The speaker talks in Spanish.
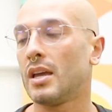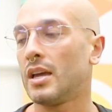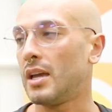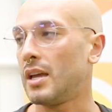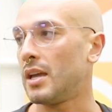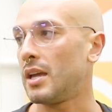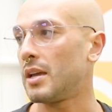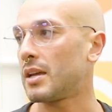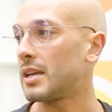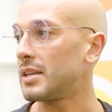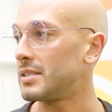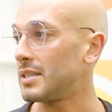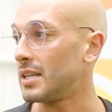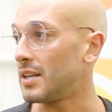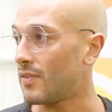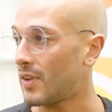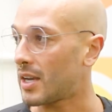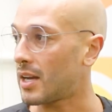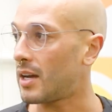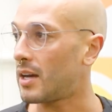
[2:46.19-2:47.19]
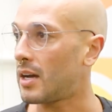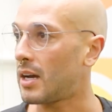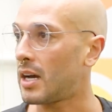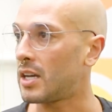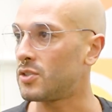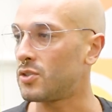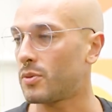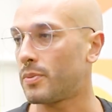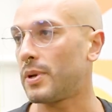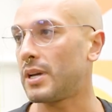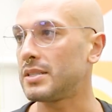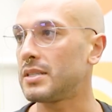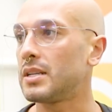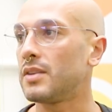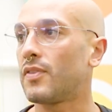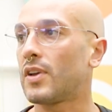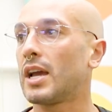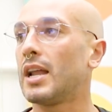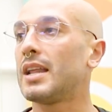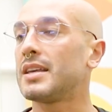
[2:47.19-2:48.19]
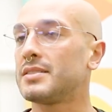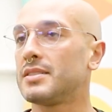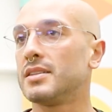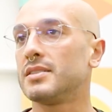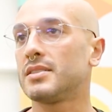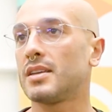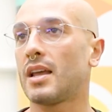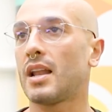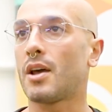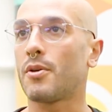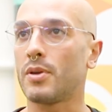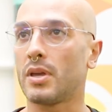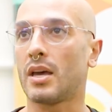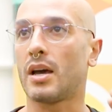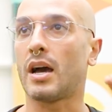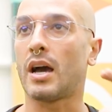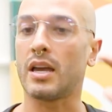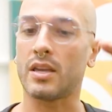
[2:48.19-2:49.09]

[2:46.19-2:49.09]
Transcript: eh, que significa, Ayurveda significa la ciencia de la vida,